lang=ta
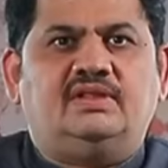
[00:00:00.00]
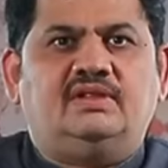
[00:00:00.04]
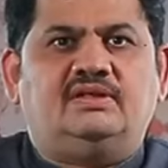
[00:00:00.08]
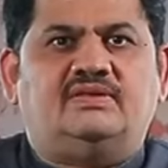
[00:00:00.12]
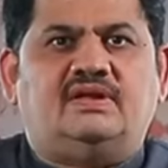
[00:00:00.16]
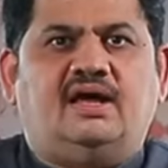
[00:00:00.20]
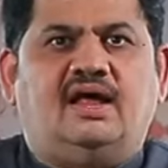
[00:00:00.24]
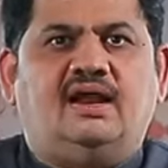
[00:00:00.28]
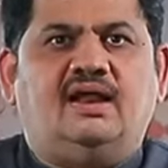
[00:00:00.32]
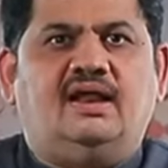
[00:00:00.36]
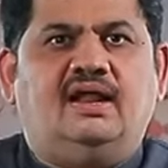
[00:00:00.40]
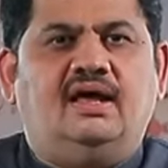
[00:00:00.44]
இந்த
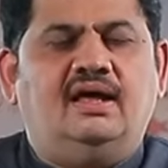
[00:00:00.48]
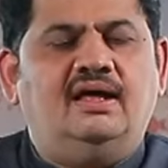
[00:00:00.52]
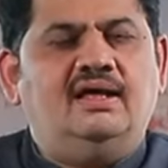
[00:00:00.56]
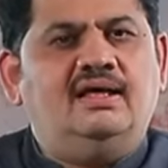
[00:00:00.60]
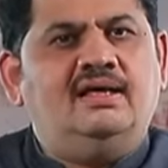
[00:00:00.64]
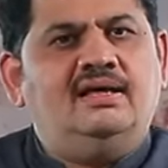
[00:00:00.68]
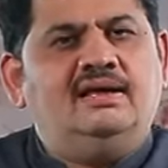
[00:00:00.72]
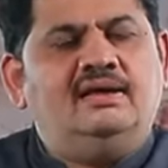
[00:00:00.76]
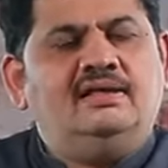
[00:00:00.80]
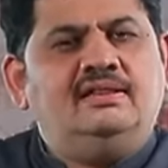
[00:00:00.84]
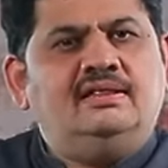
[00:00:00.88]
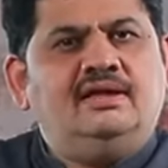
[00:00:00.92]
சால்னா
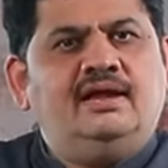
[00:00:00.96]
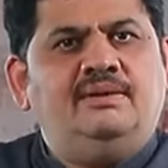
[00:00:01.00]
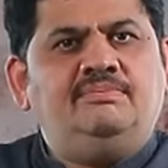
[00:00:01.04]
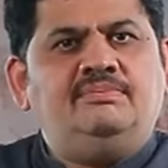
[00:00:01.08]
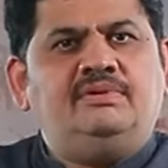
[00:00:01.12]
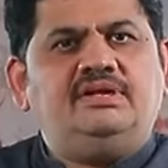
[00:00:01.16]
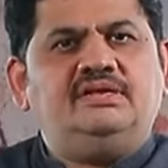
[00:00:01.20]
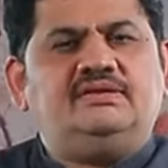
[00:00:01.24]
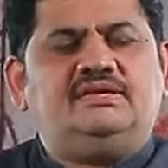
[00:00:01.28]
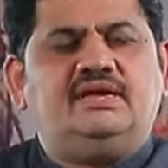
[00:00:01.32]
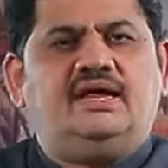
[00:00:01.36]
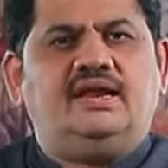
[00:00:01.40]
இந்த
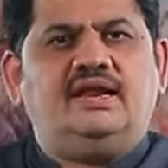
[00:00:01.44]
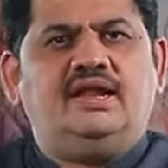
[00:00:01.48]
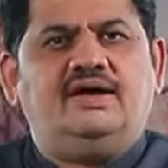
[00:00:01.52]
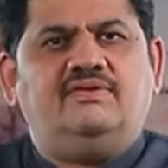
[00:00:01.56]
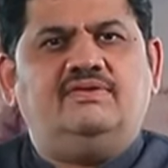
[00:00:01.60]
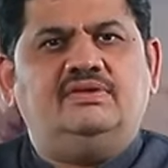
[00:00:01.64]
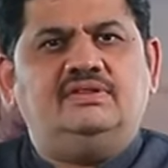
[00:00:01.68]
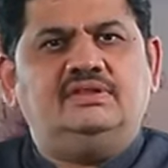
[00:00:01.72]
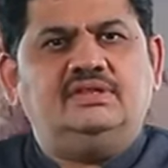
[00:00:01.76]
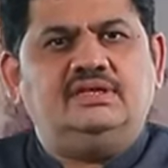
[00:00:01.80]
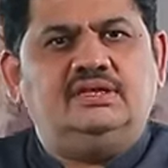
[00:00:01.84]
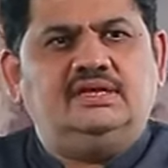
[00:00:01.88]
எம்டி சால்னா
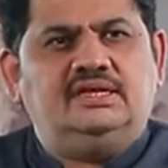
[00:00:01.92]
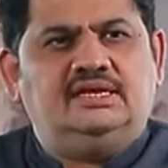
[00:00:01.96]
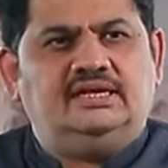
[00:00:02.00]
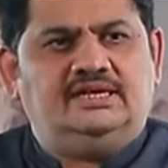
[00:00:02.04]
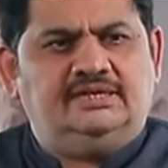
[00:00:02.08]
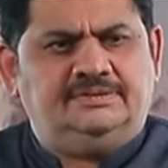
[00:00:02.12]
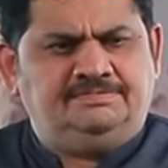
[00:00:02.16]
வந்து